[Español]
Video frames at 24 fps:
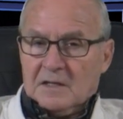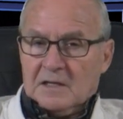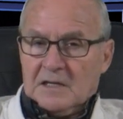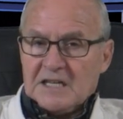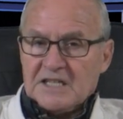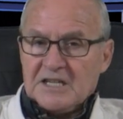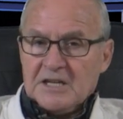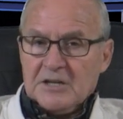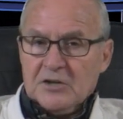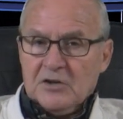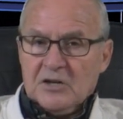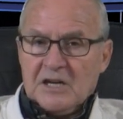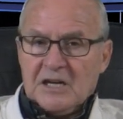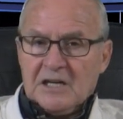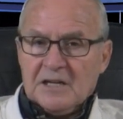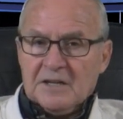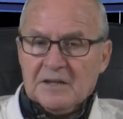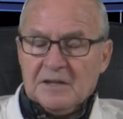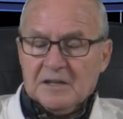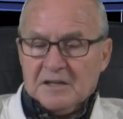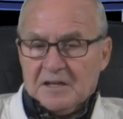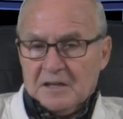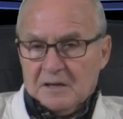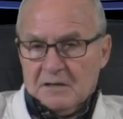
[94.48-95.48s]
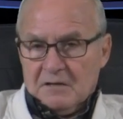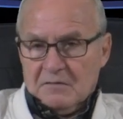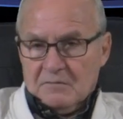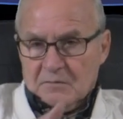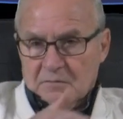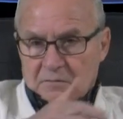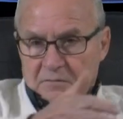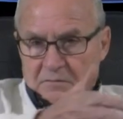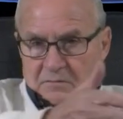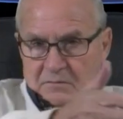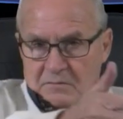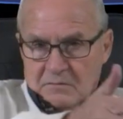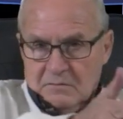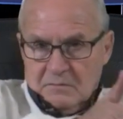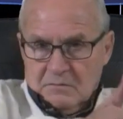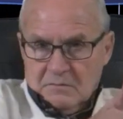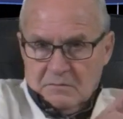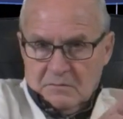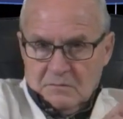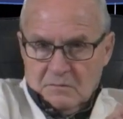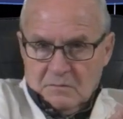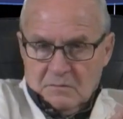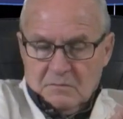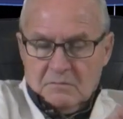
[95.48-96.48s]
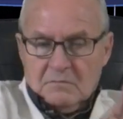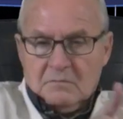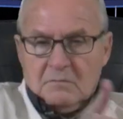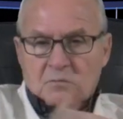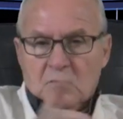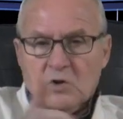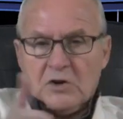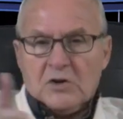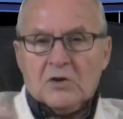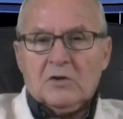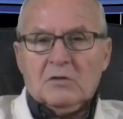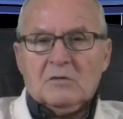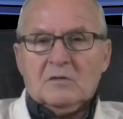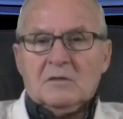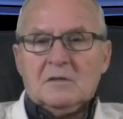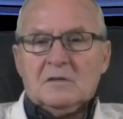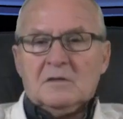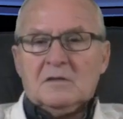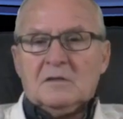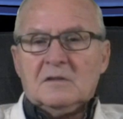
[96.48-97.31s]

La señora le dice, bueno,